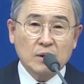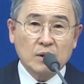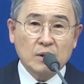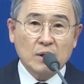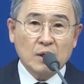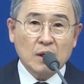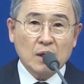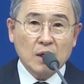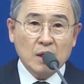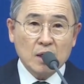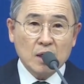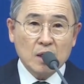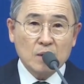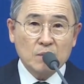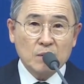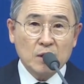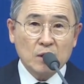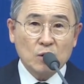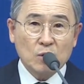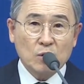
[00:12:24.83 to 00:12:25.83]

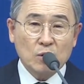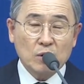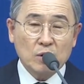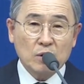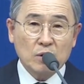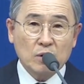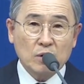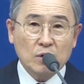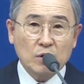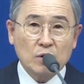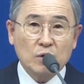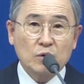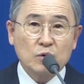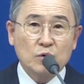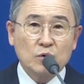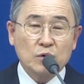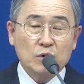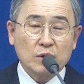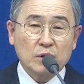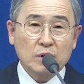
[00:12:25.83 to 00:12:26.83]
하나님의 교회를
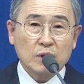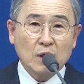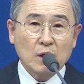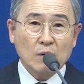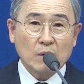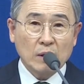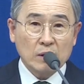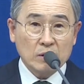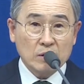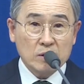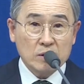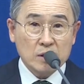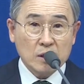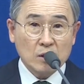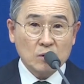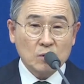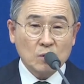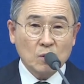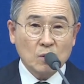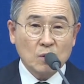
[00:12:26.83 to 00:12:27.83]
격률이 여긴 나와 같은
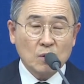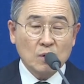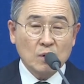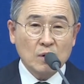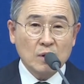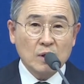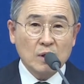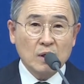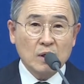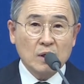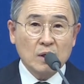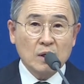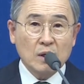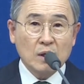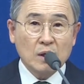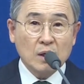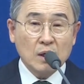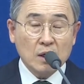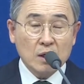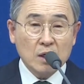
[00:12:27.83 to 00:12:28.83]
자도
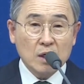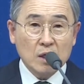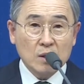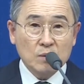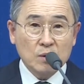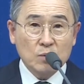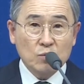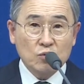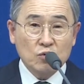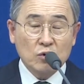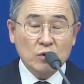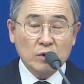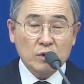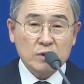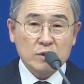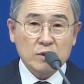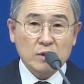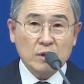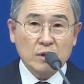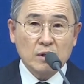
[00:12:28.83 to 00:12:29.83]
하나님이
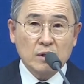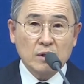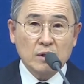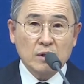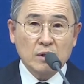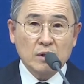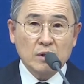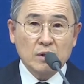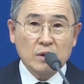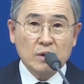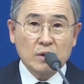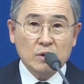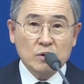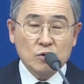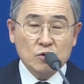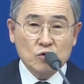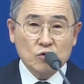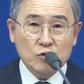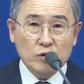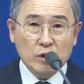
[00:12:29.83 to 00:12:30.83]
불러서
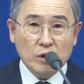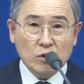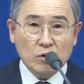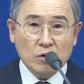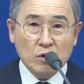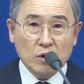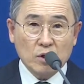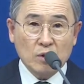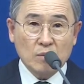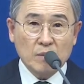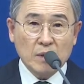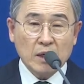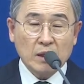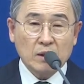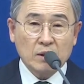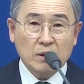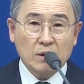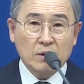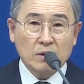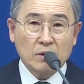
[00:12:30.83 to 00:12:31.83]
주의 교회를
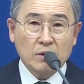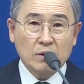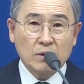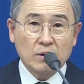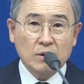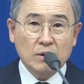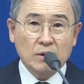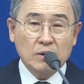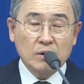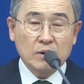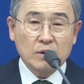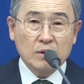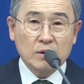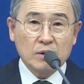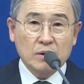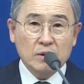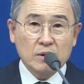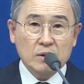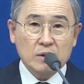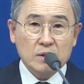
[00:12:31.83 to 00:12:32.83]
맡겨
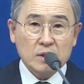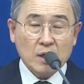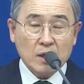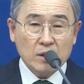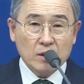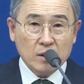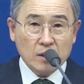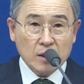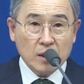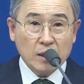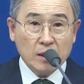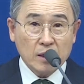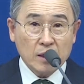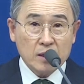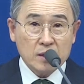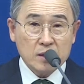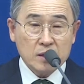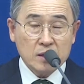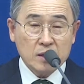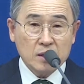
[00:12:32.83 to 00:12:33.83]
사역하게
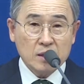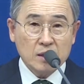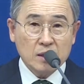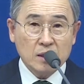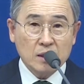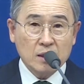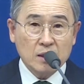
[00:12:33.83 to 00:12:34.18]
하시니